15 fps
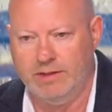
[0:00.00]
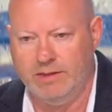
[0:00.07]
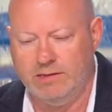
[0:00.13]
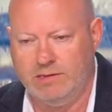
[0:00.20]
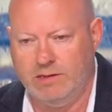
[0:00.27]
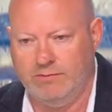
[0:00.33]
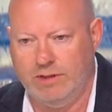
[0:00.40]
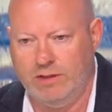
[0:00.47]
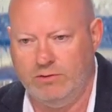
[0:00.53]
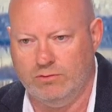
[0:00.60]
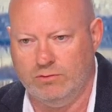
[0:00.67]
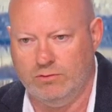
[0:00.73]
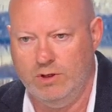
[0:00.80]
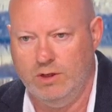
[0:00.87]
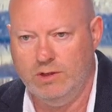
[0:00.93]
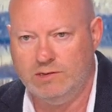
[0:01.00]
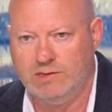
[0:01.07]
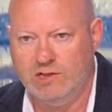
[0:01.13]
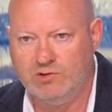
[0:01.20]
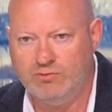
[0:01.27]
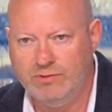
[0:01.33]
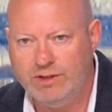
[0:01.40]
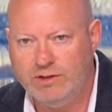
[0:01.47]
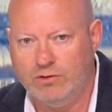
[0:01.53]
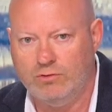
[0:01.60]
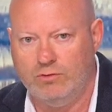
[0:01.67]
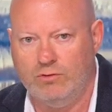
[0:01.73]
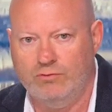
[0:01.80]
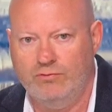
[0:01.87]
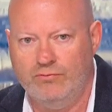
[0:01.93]
Et c'est vrai que ça souligne
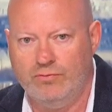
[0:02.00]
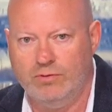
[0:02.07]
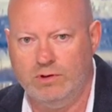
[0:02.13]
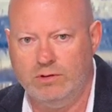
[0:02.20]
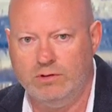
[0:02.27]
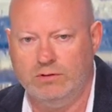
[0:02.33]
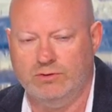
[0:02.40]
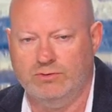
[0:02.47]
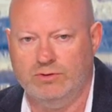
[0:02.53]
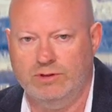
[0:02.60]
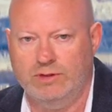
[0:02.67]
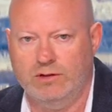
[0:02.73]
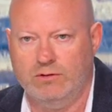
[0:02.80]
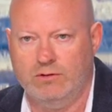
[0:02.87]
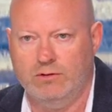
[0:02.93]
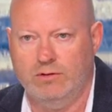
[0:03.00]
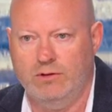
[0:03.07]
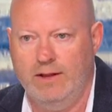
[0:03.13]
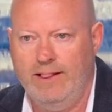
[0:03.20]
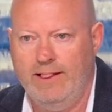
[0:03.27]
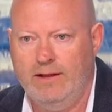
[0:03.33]
encore une fois, je veux dire, euh,